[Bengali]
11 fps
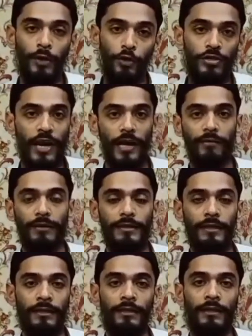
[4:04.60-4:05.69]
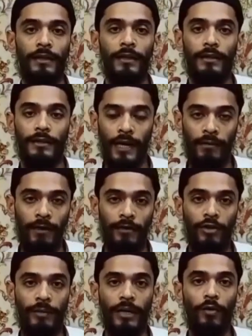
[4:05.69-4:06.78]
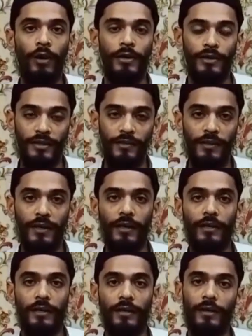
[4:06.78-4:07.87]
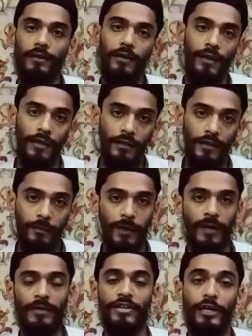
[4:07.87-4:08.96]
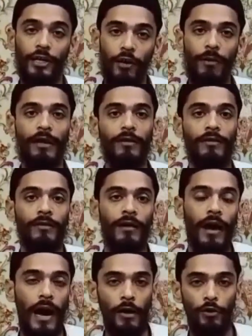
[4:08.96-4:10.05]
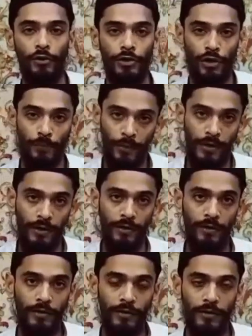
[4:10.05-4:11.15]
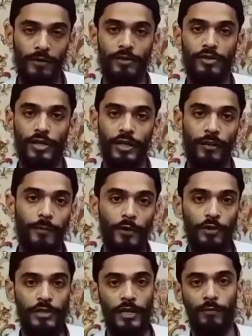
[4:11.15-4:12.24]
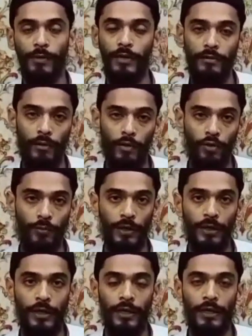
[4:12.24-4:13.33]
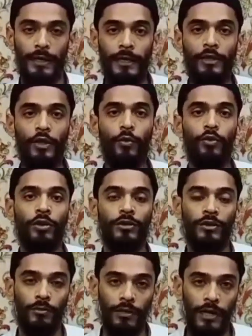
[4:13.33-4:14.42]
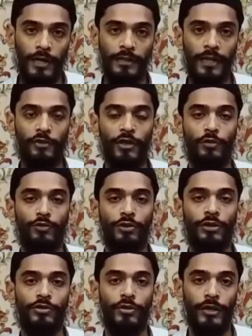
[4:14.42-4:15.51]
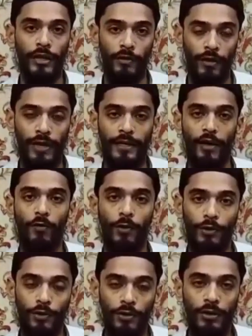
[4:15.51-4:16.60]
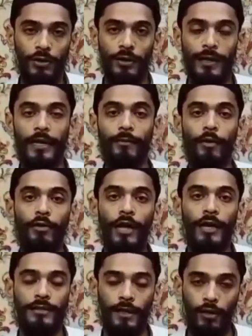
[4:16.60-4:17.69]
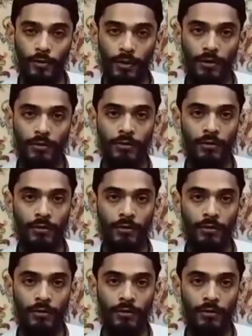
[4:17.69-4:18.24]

বিডিও সাহেব আছেন তিনার মাধ্যমে রয়্যালটি দিয়ে তিনি কিনতে পারেন সেটাও আবার আলোচনা সাপেক্ষে সেটা বিডিও স্যারের উপর নির্ভর করবে কিন্তু কোনো তৃণমূলের নেতা যদি দুশো তিনশো নিয়ে করে এটা অবৈধ এর বিরুদ্ধে আশা করব